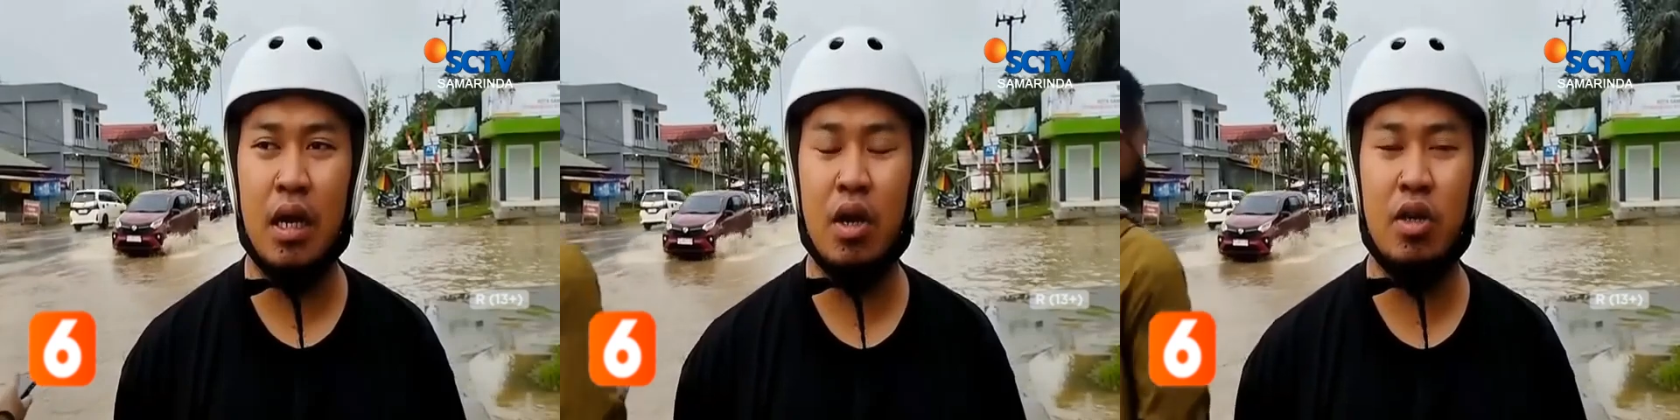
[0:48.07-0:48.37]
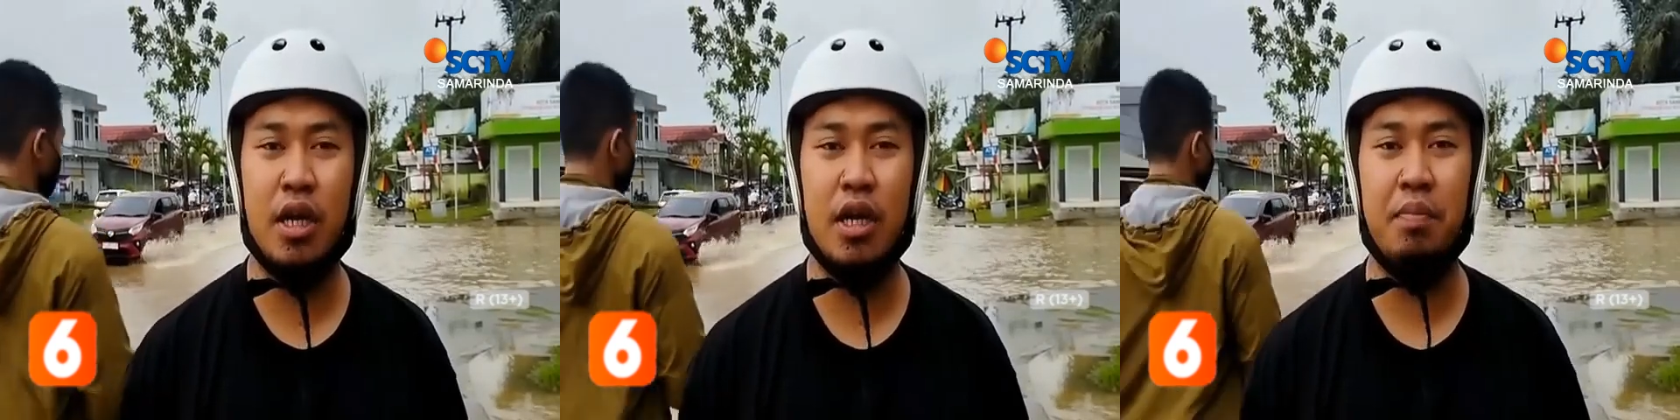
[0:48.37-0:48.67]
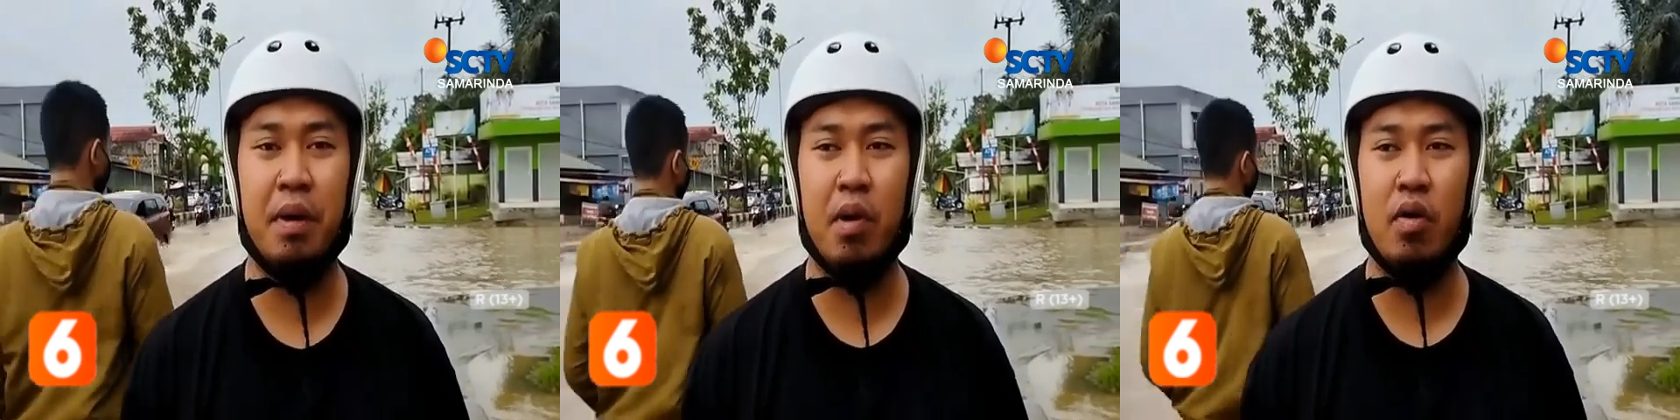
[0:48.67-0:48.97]
arah
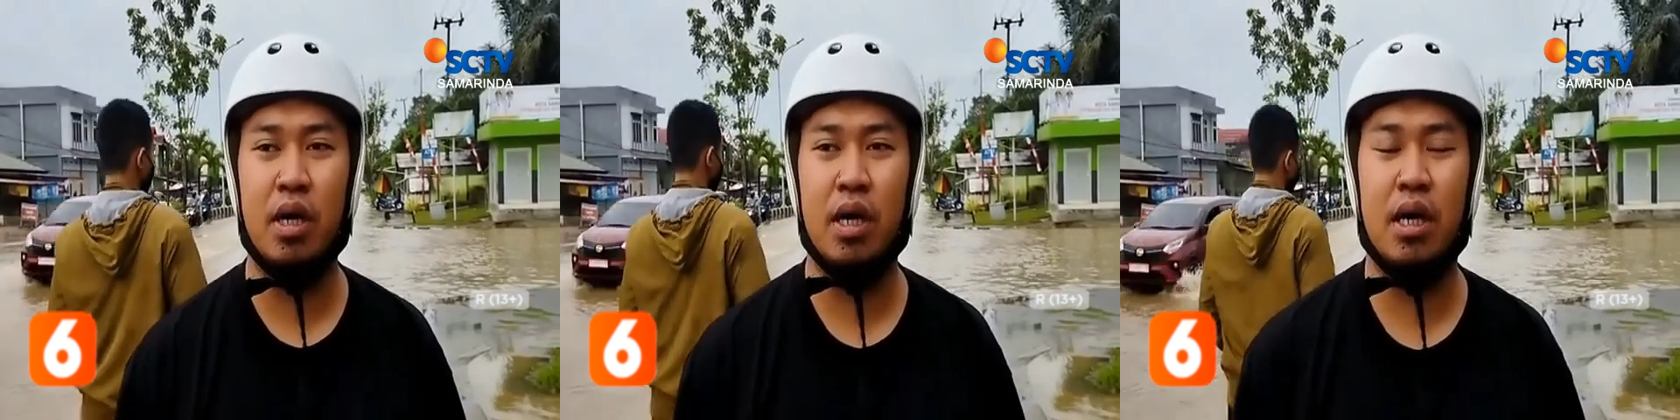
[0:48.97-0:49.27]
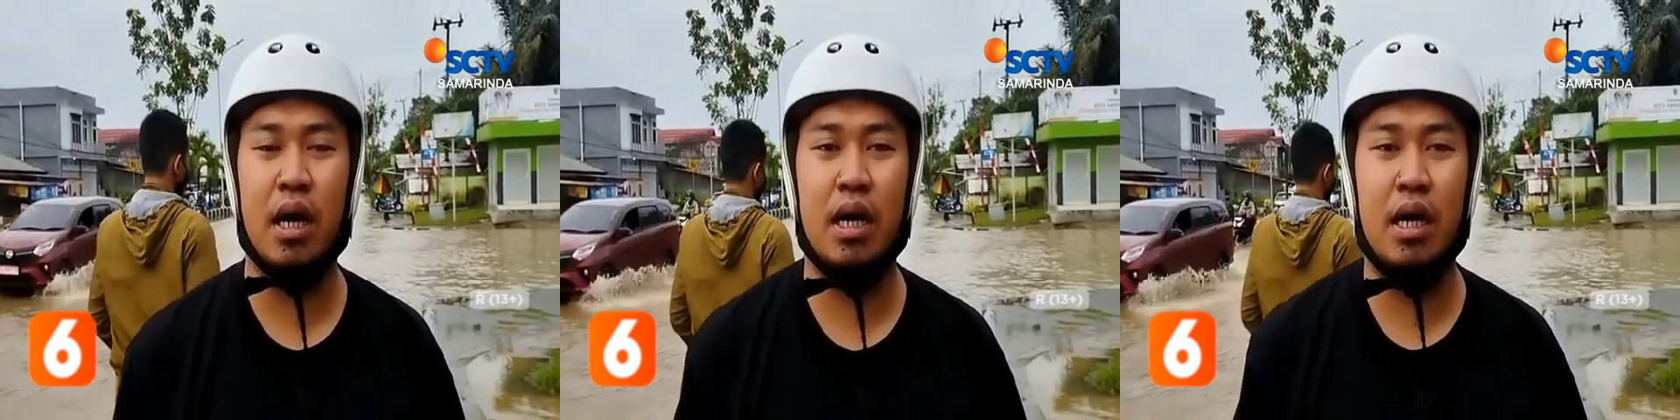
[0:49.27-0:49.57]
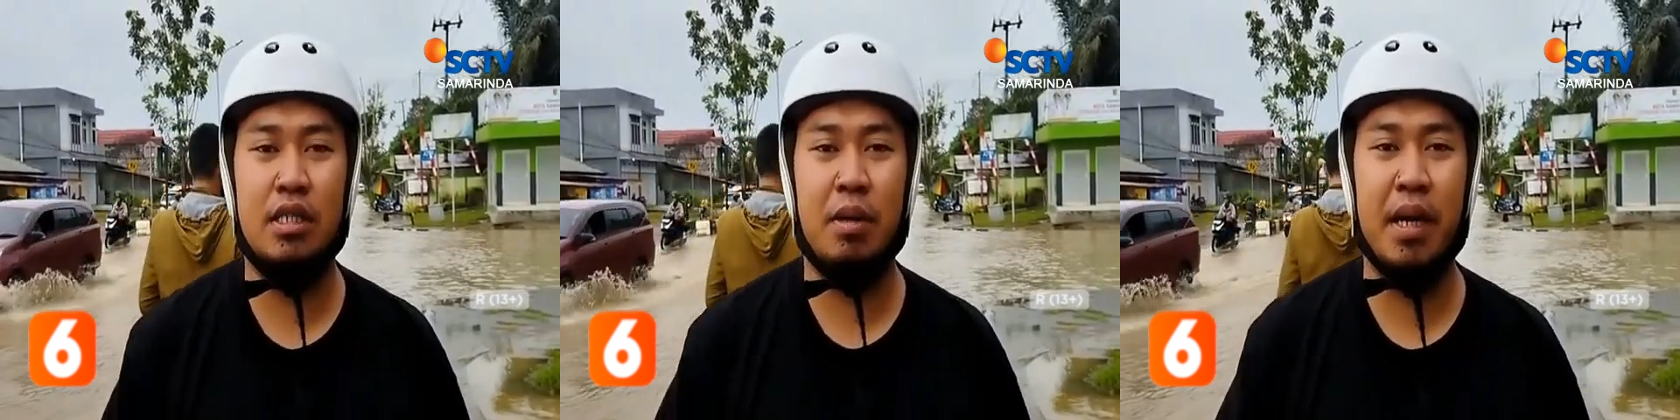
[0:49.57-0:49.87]
Lojanan Pak mau ke
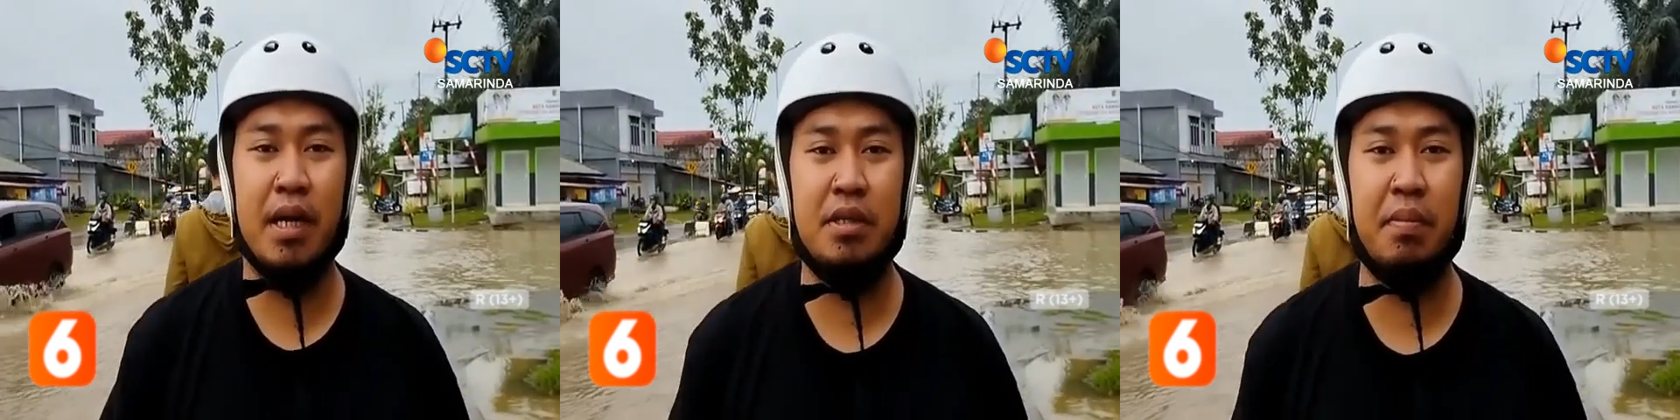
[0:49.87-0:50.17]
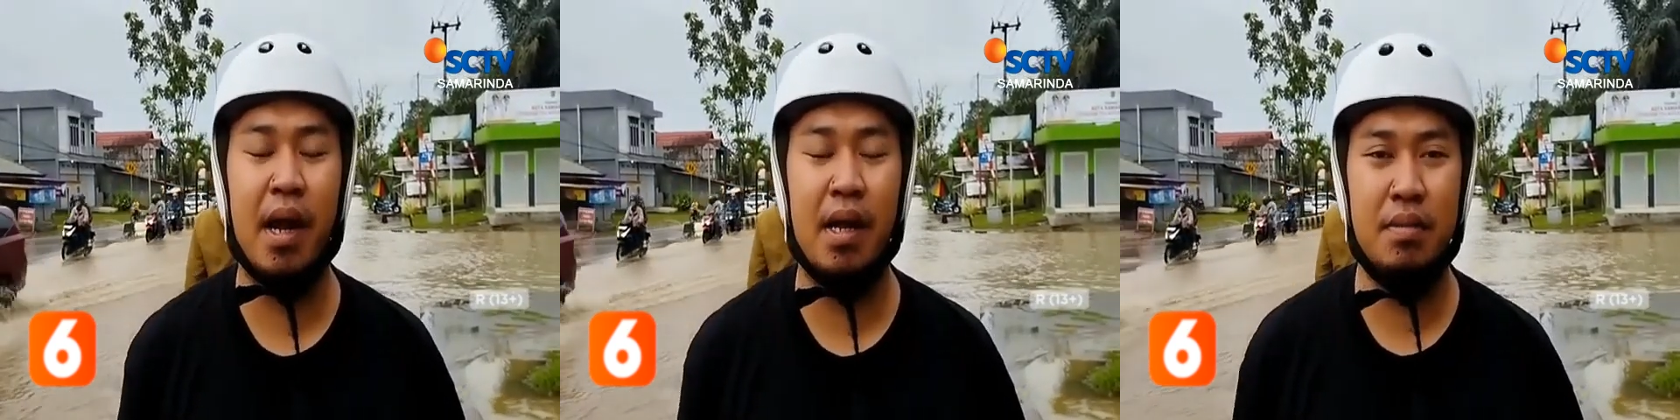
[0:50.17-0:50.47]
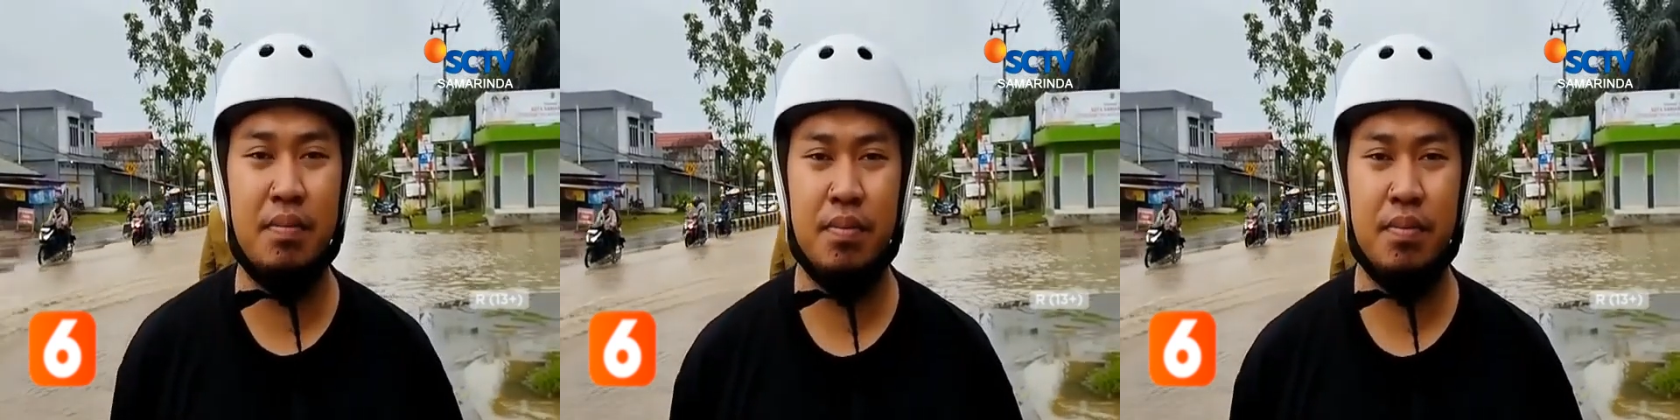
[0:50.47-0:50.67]
arah Samarinda seberang?